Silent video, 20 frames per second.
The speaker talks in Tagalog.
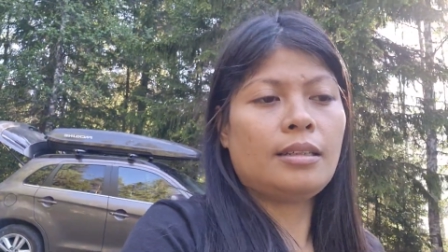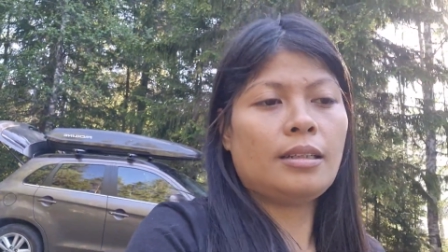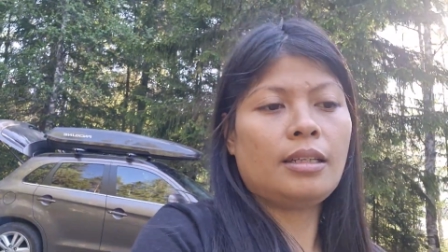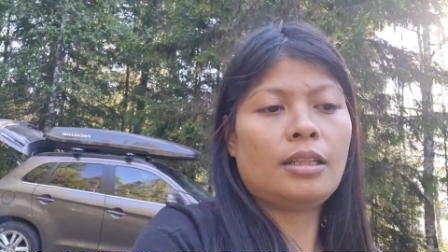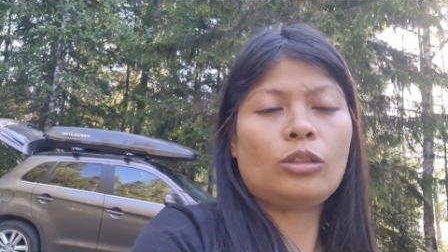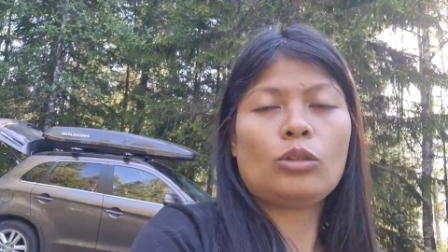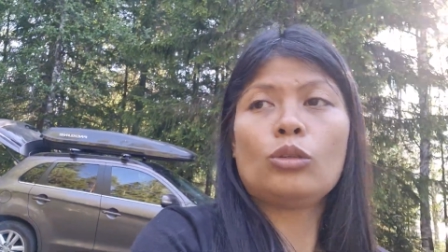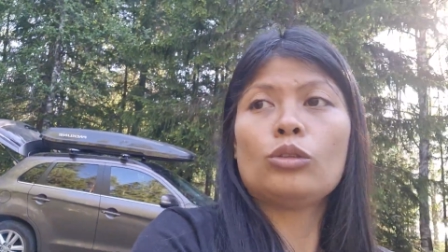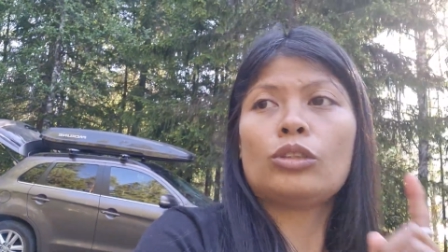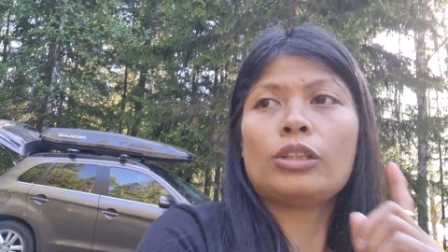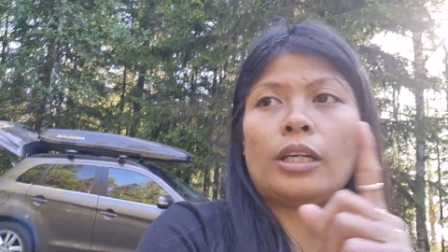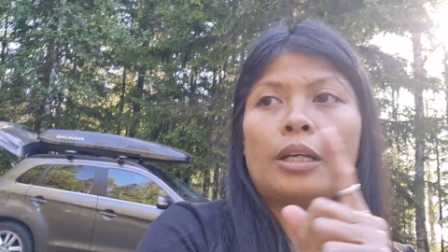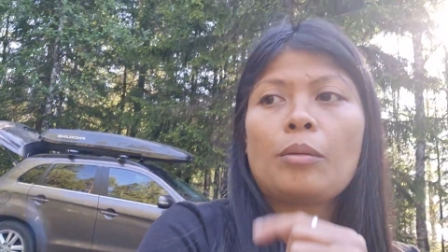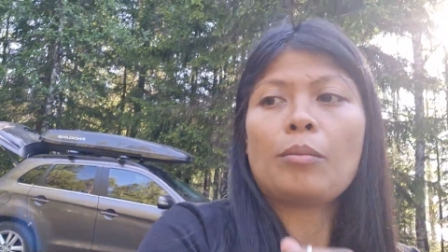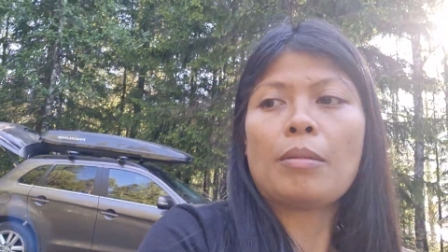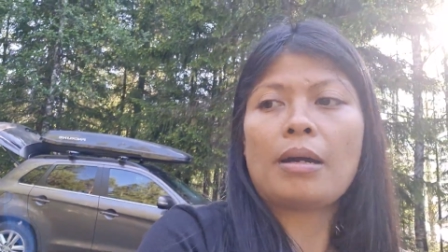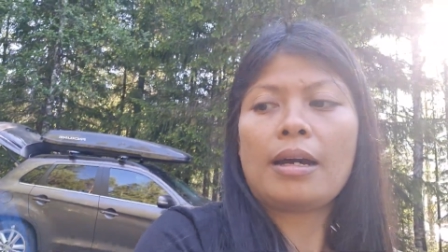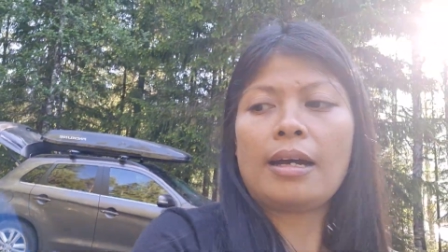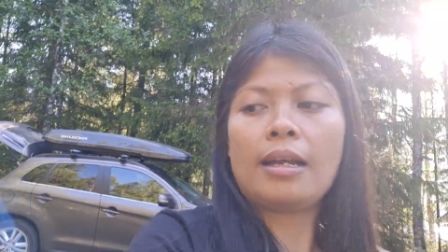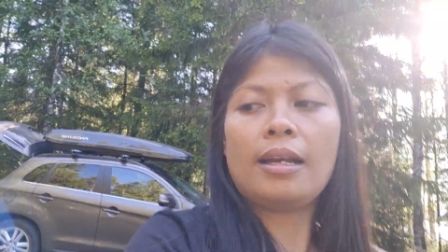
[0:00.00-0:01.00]
itong
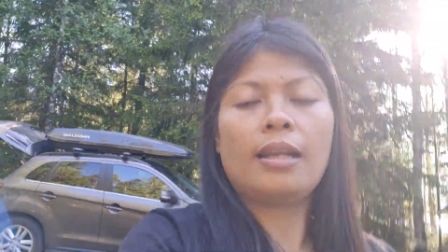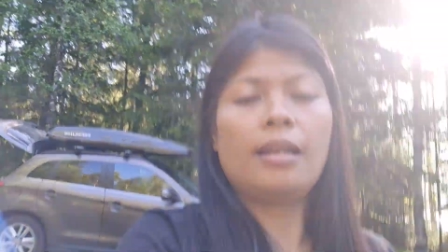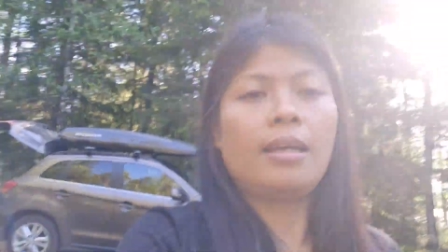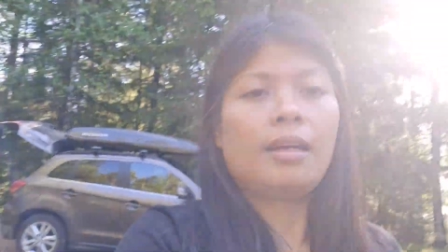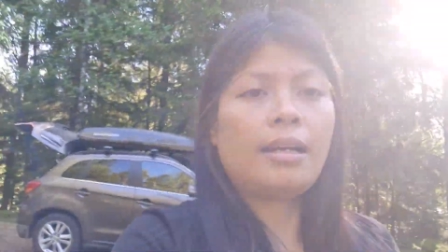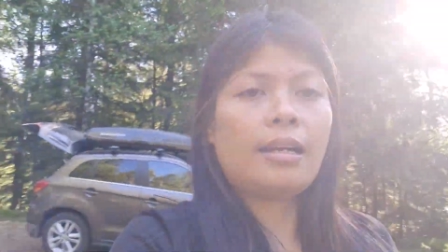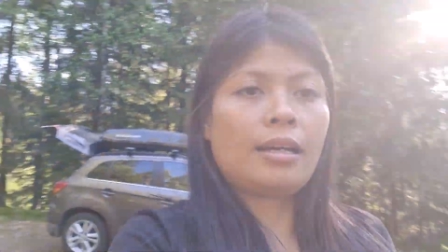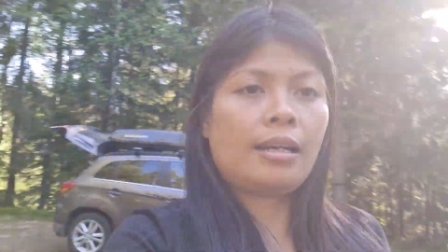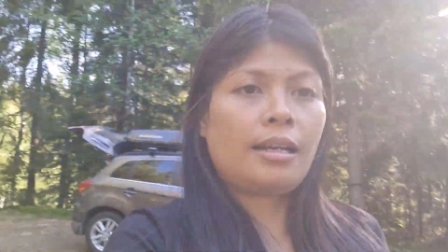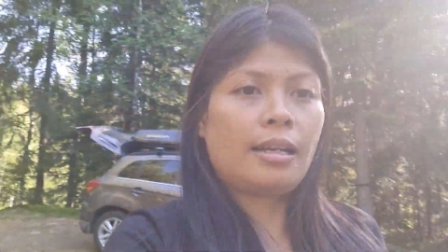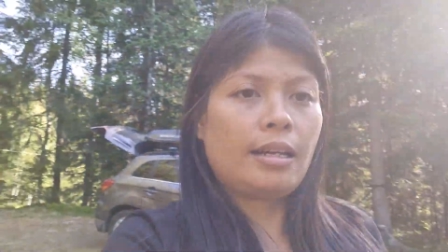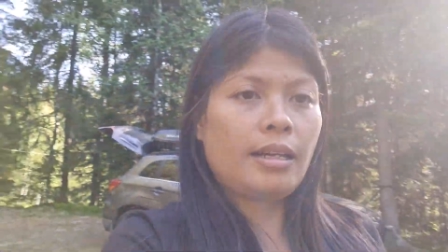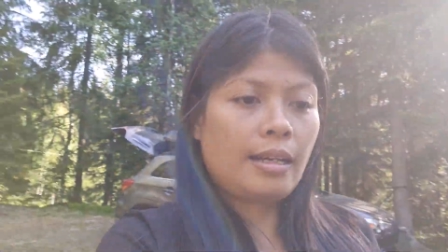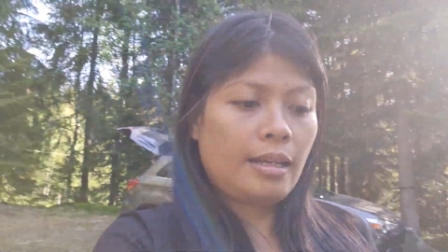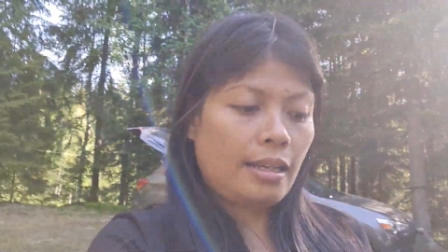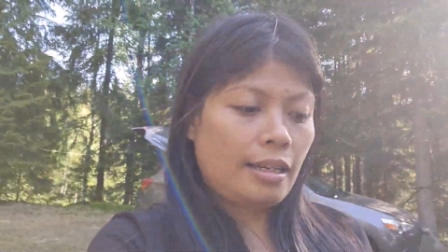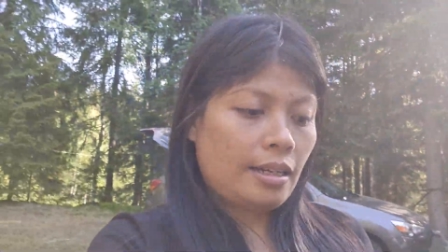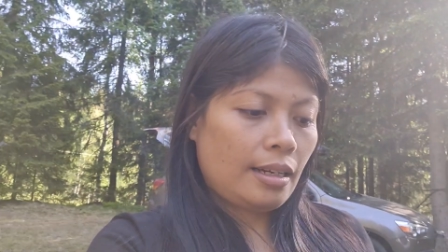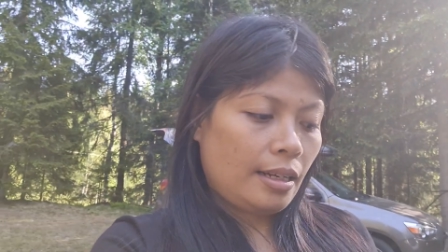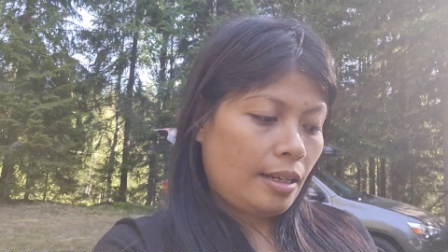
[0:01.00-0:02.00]
thermal
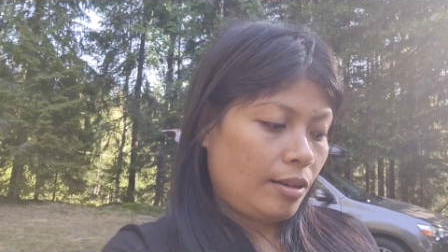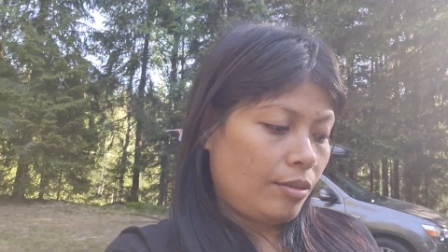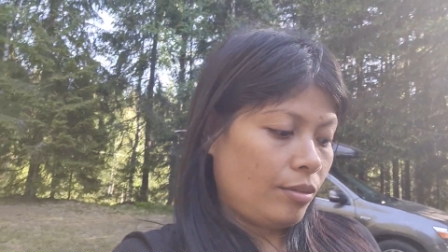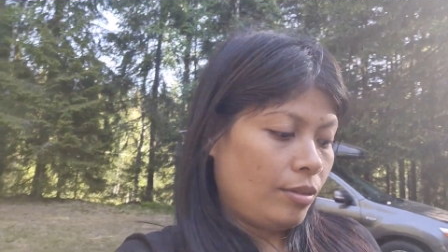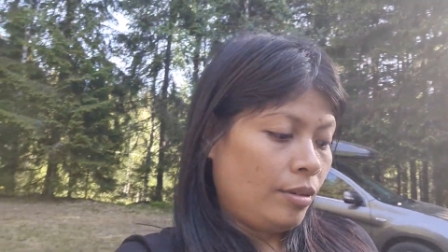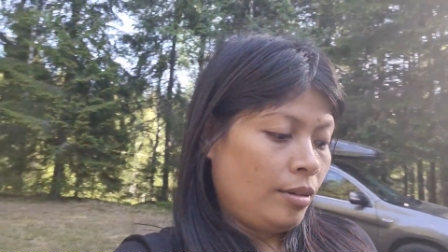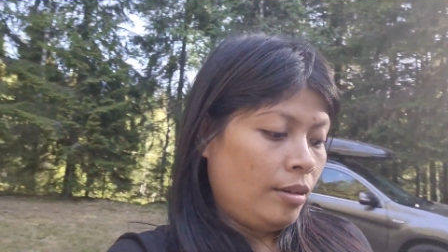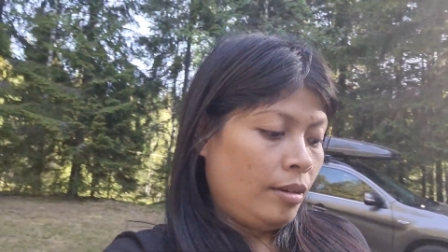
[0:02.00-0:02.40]
ang